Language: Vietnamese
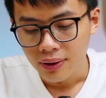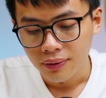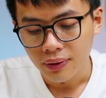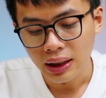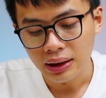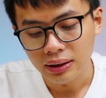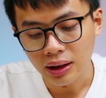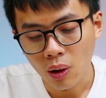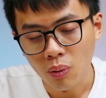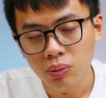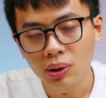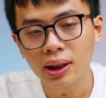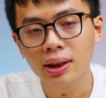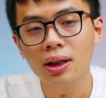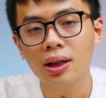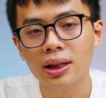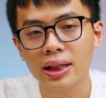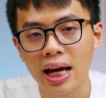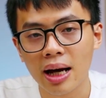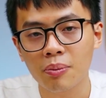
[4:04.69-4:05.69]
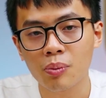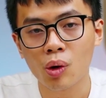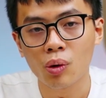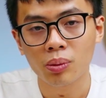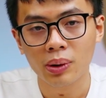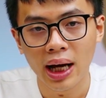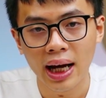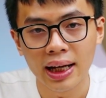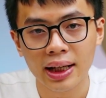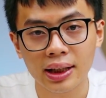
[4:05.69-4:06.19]
Và tổng cái thời gian một
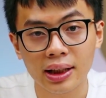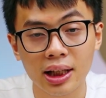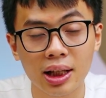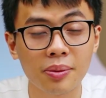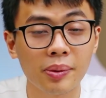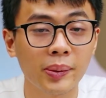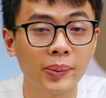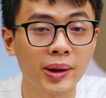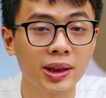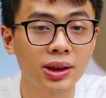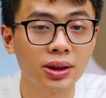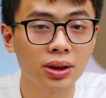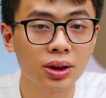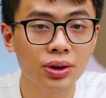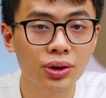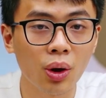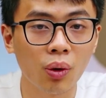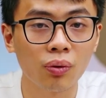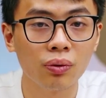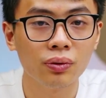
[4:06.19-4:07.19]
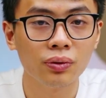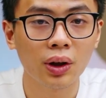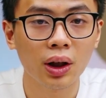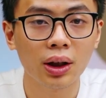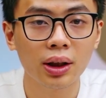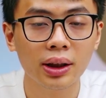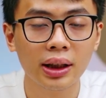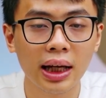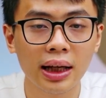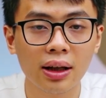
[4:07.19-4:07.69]
ngày khi mà mình sử dụng
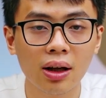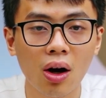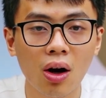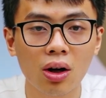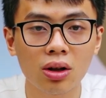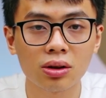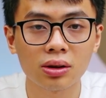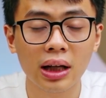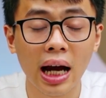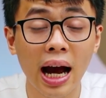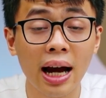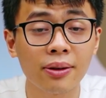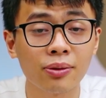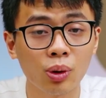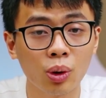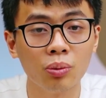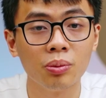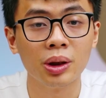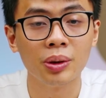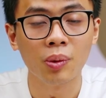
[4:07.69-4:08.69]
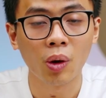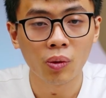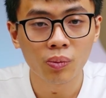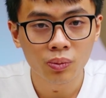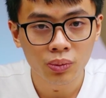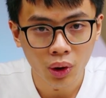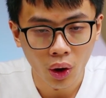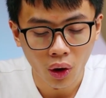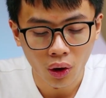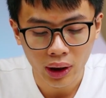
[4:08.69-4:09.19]
với cái con iPhone mười
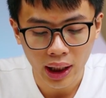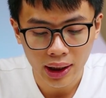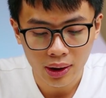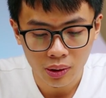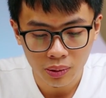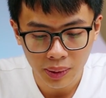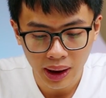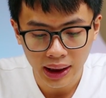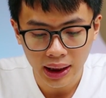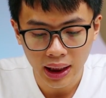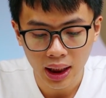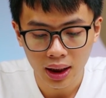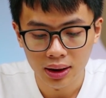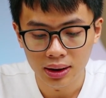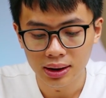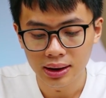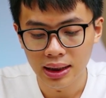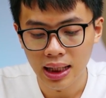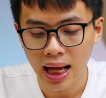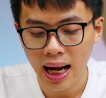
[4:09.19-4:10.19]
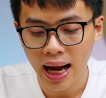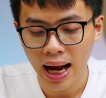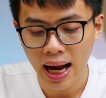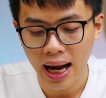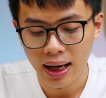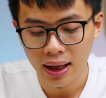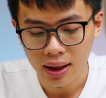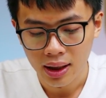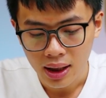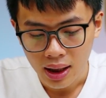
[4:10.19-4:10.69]
bốn Pro này của mình đó
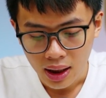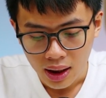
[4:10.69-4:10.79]
là